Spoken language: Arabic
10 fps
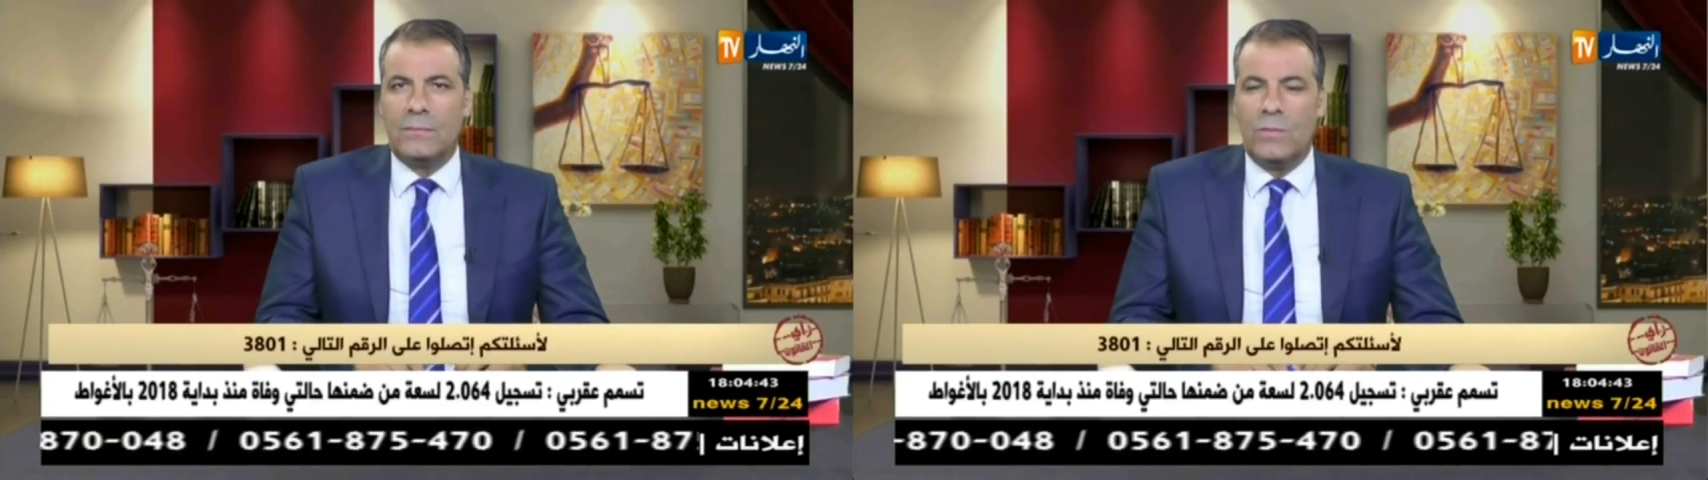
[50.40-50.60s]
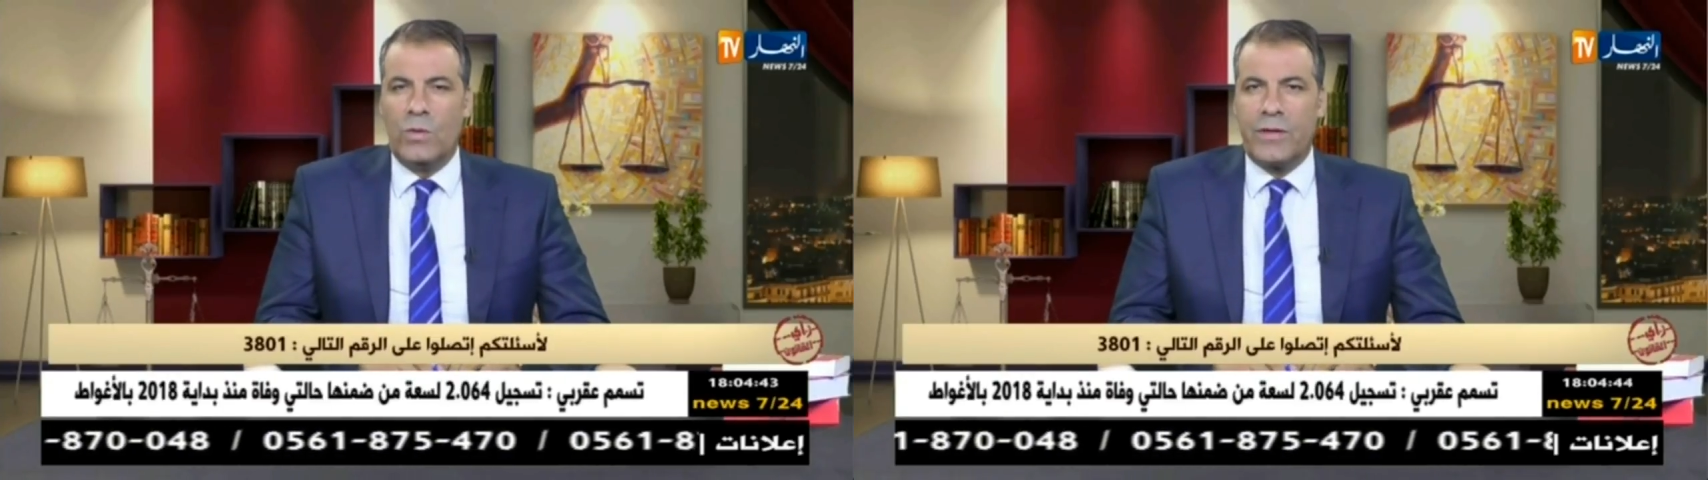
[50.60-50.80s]

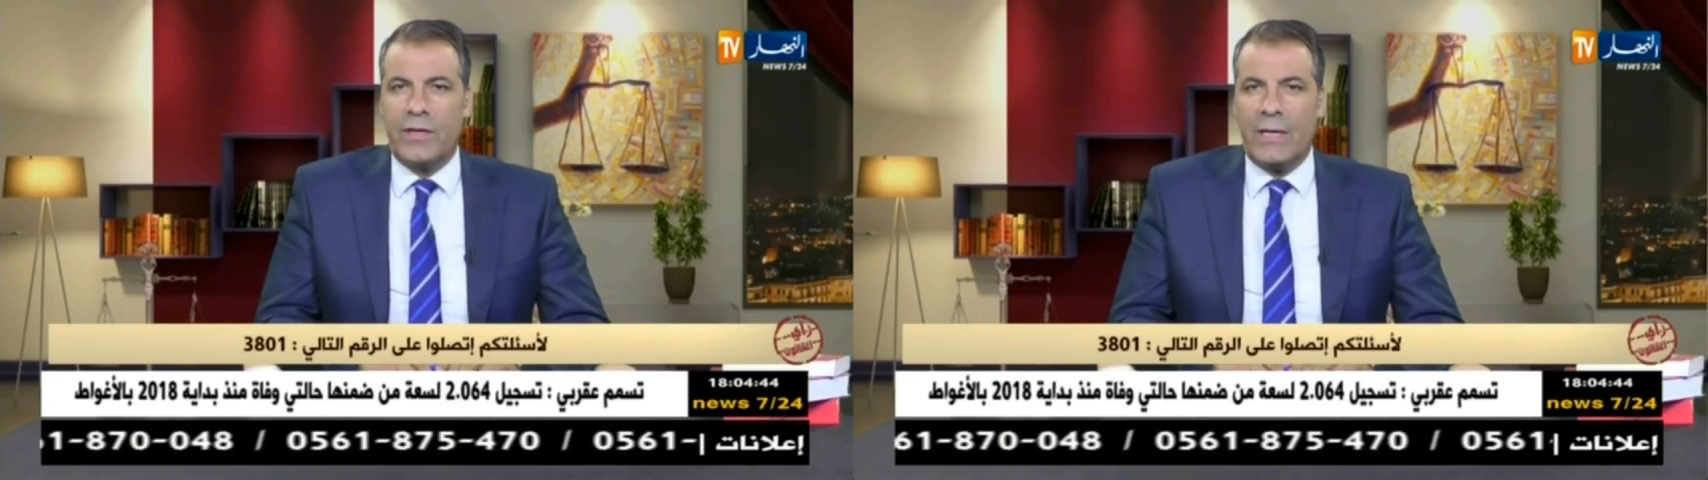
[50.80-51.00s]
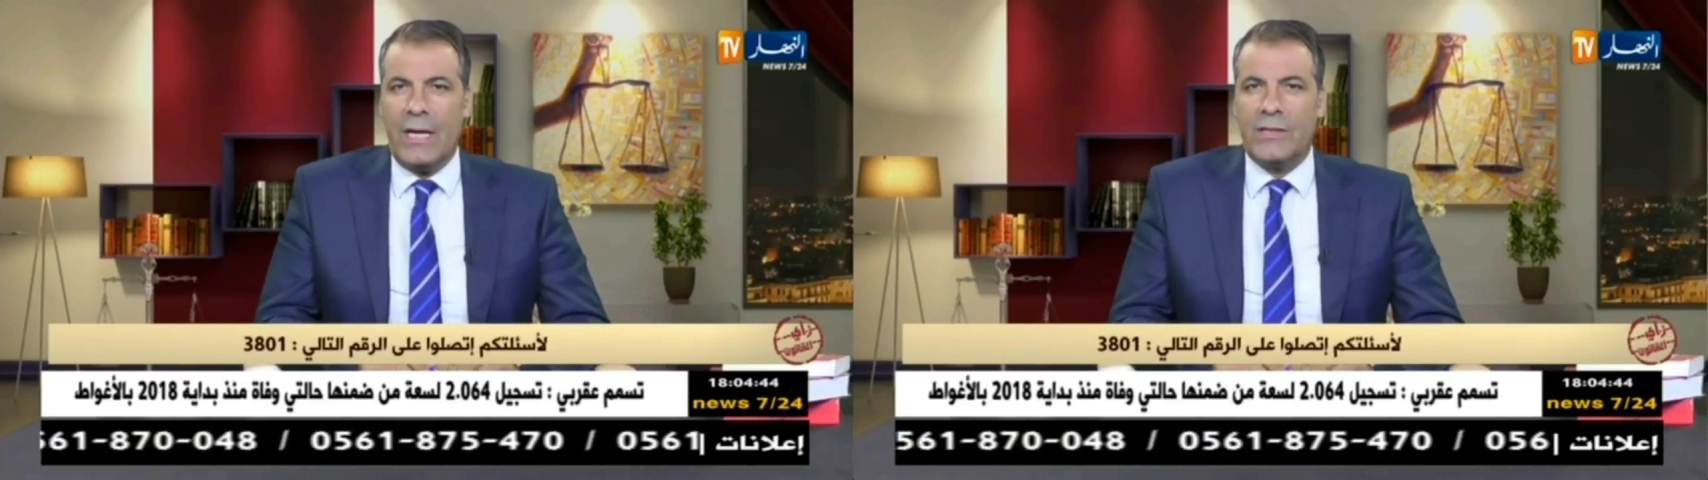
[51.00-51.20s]

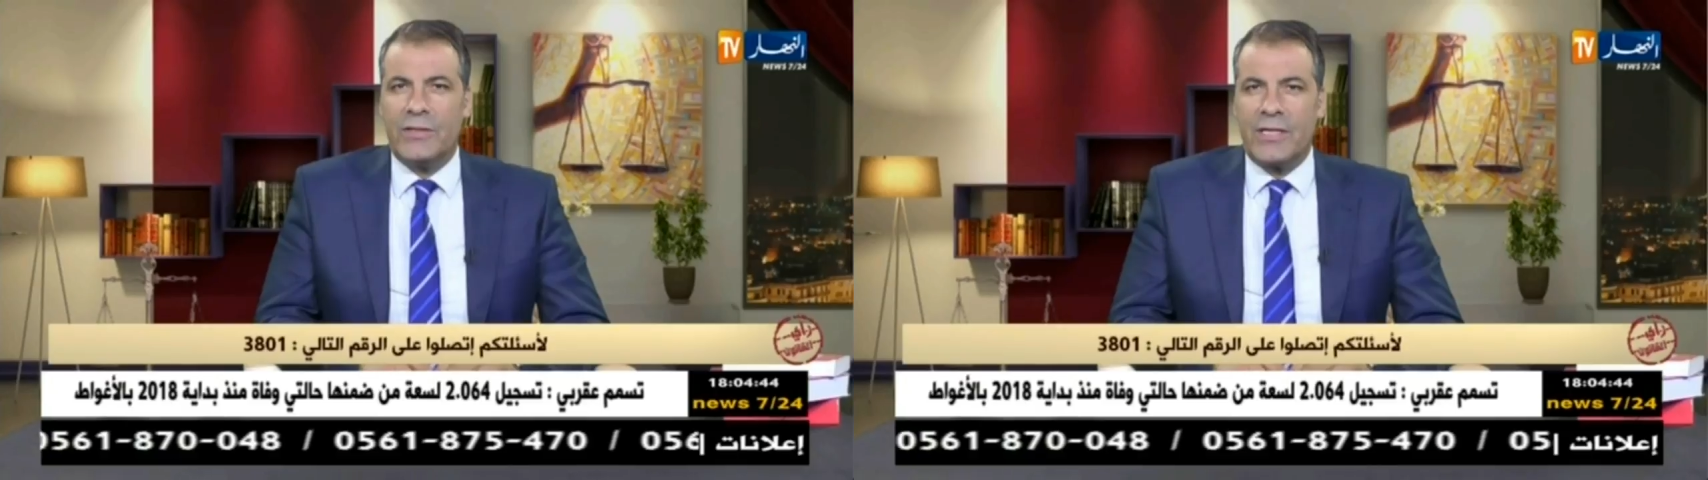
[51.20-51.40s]
موثق عقد